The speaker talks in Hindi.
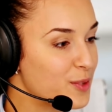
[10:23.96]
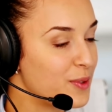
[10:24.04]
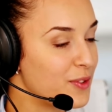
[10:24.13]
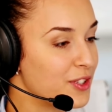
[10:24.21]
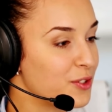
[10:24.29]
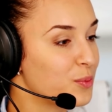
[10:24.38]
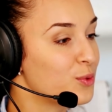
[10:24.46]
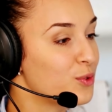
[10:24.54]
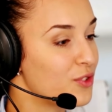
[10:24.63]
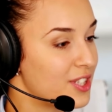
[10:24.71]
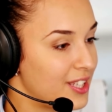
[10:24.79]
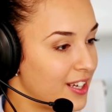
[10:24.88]
हर कदम
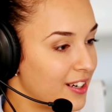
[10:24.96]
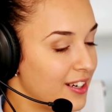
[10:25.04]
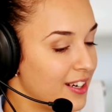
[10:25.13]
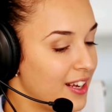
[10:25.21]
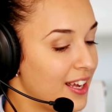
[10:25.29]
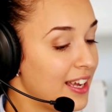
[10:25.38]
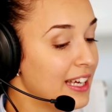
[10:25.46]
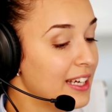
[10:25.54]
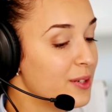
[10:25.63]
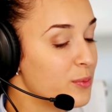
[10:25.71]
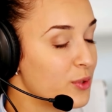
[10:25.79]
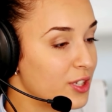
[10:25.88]
पर आपके साथ
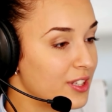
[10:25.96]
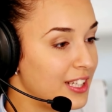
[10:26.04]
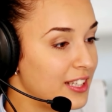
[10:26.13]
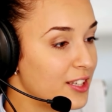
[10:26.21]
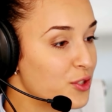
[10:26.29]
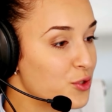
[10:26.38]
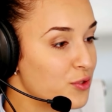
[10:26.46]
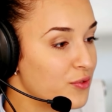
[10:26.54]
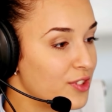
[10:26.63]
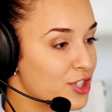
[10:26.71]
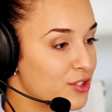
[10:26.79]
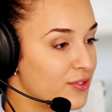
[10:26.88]
रहेगी
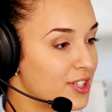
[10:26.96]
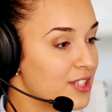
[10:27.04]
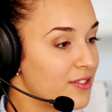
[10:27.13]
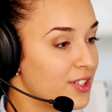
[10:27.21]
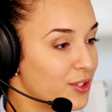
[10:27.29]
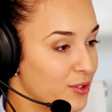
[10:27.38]
तब तक